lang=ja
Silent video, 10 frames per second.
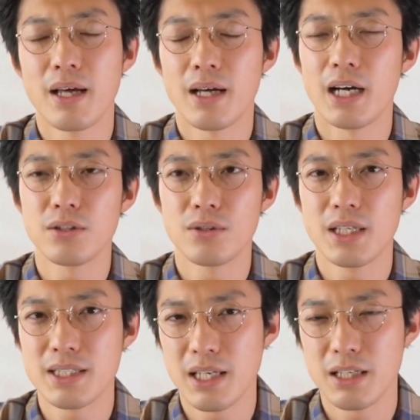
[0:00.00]

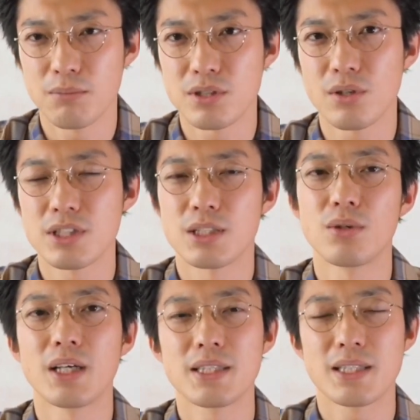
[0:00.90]
アウトドア製品も少し取
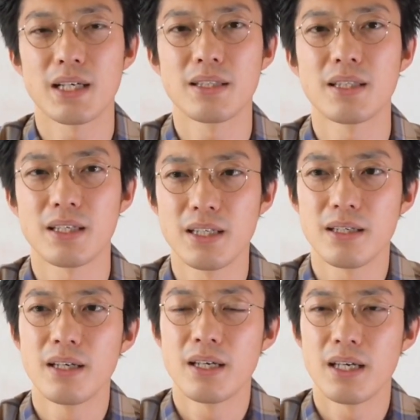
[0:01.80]
り扱ってたり、
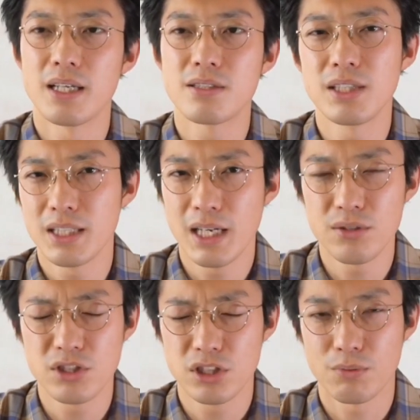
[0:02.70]
スニーカーの
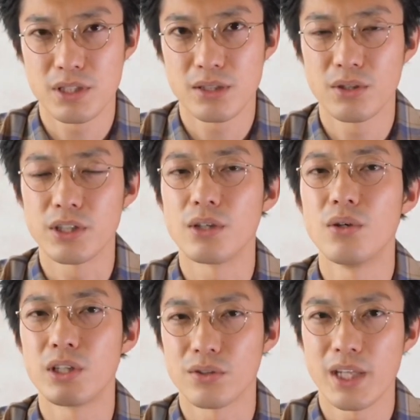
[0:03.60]
種類もすごい
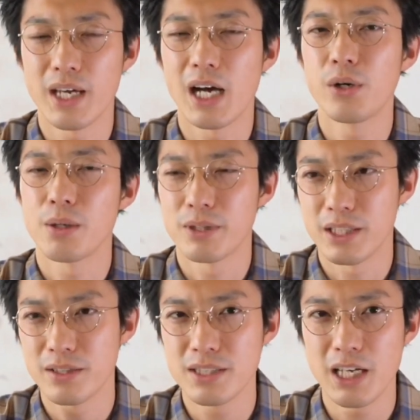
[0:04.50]
多いので、青山に行
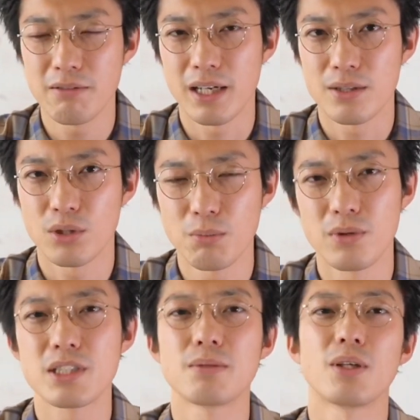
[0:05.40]
く際はとてもお
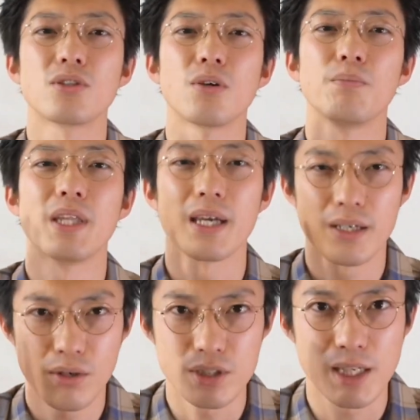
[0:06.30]
すすめのショップで
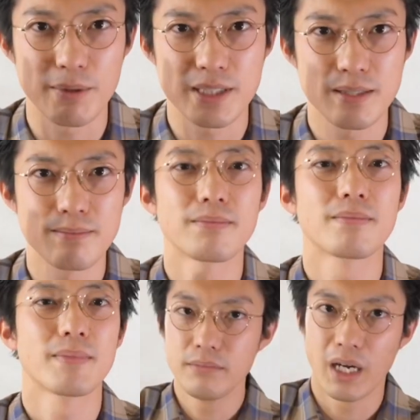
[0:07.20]
ございます。
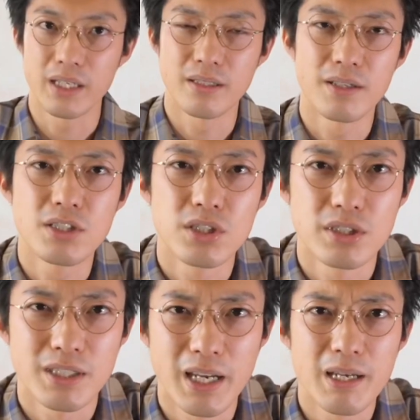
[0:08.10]
はい、では続
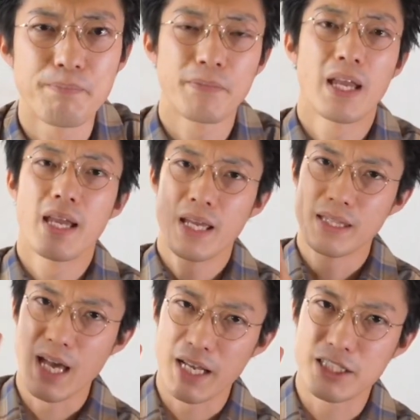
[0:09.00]
いてね、
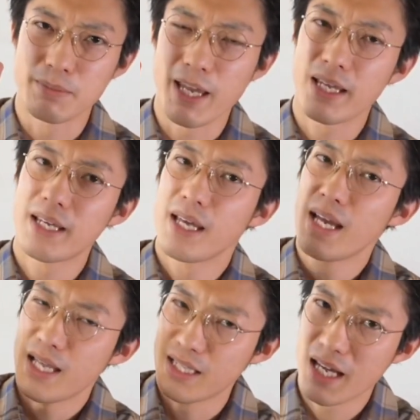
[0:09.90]
ななつめ
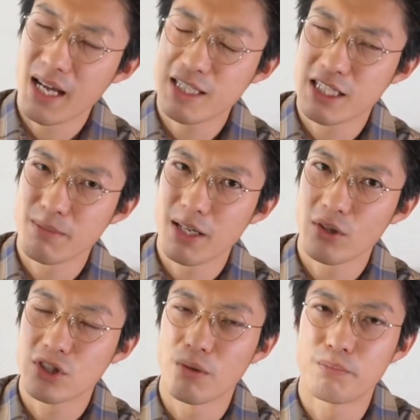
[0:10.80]
ななつめの
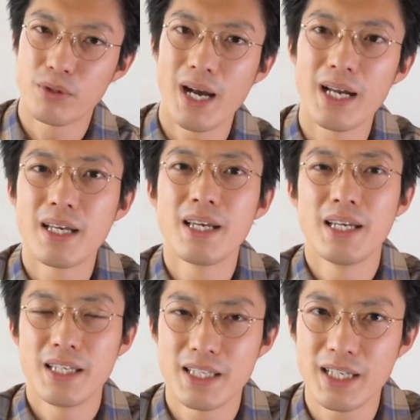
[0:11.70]
ショップは
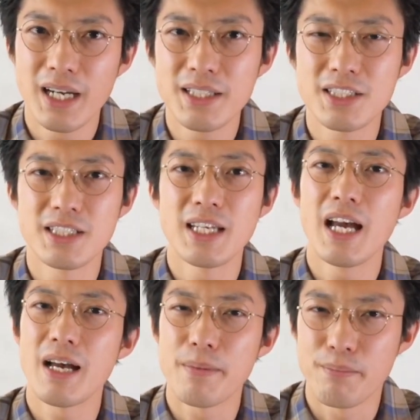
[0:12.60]
東
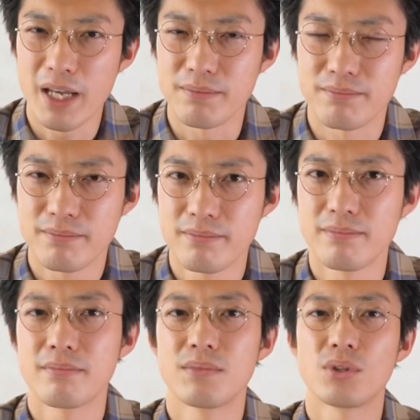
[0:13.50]
屋マン
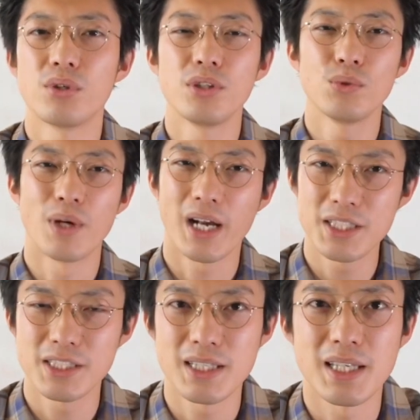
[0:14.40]
という和菓
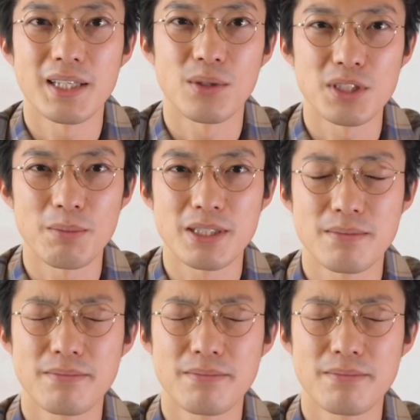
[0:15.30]
子屋さんでございます。